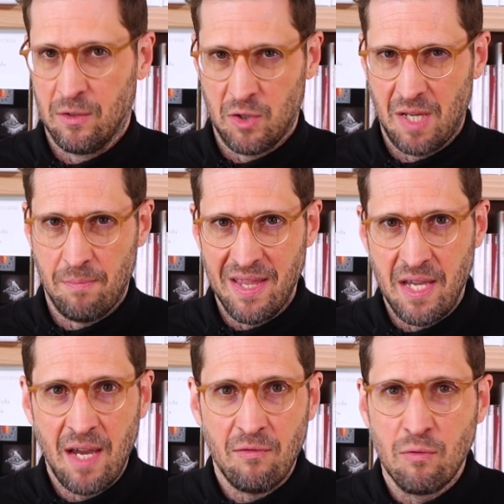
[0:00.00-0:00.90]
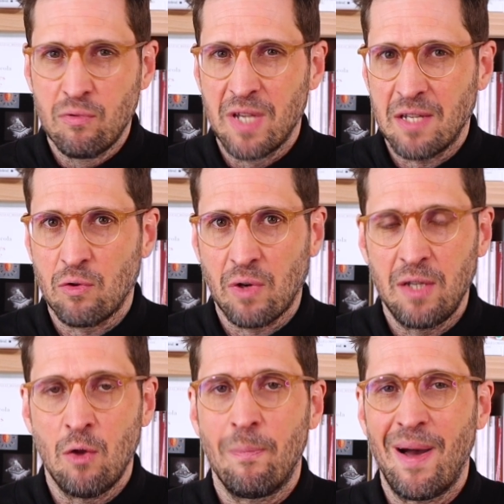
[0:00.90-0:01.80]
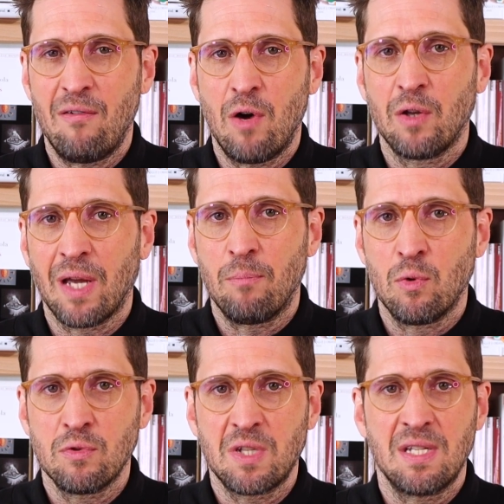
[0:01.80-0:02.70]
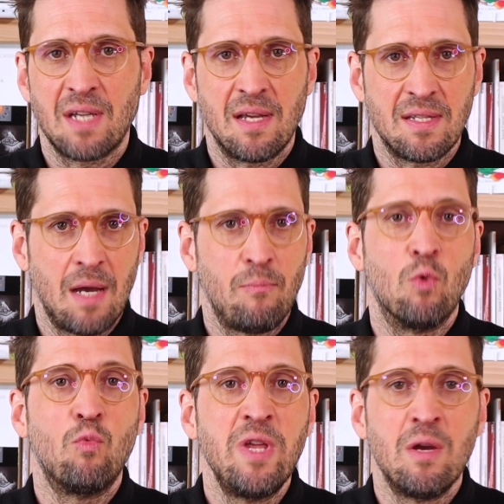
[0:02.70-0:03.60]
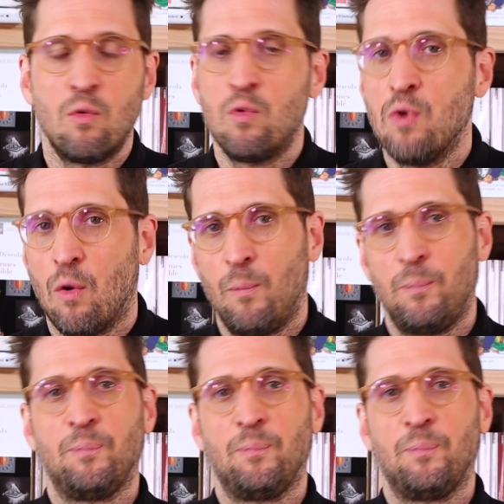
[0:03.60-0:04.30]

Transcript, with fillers: De cette manière, vous vous assurez de ne pas avoir une réponse qui serait un simple oui ou non.